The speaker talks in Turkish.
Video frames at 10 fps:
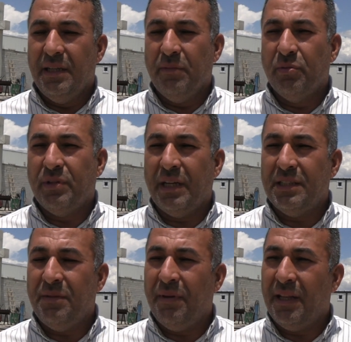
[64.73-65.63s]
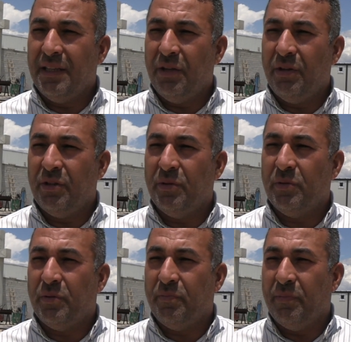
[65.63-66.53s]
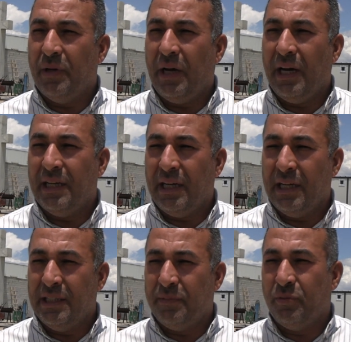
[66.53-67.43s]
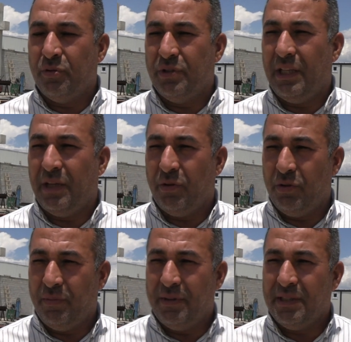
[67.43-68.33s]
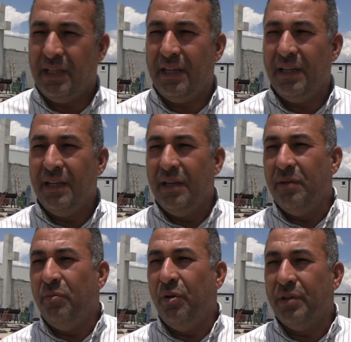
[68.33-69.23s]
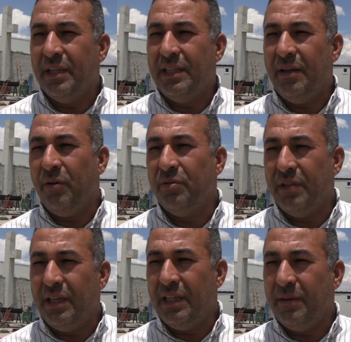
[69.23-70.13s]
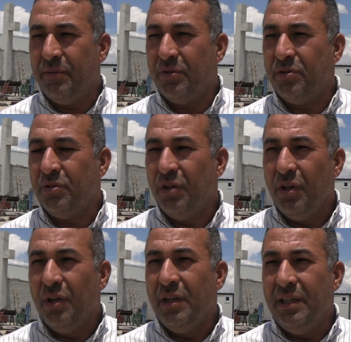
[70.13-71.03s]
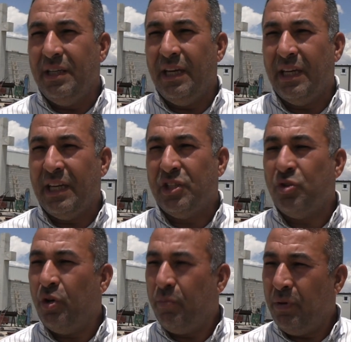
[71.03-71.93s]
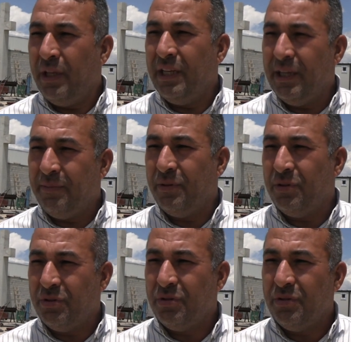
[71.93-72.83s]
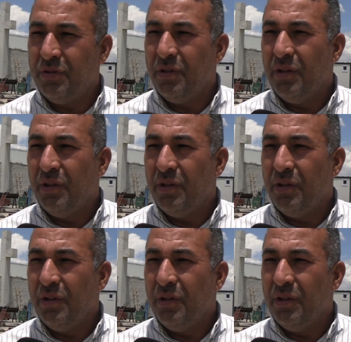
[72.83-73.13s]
bu tarz imalatlar üretiyoruz. Ahır projeler oluyor mesela bölgede. Onları yapıyoruz. Yaya geçiş köprüleri yapıyoruz.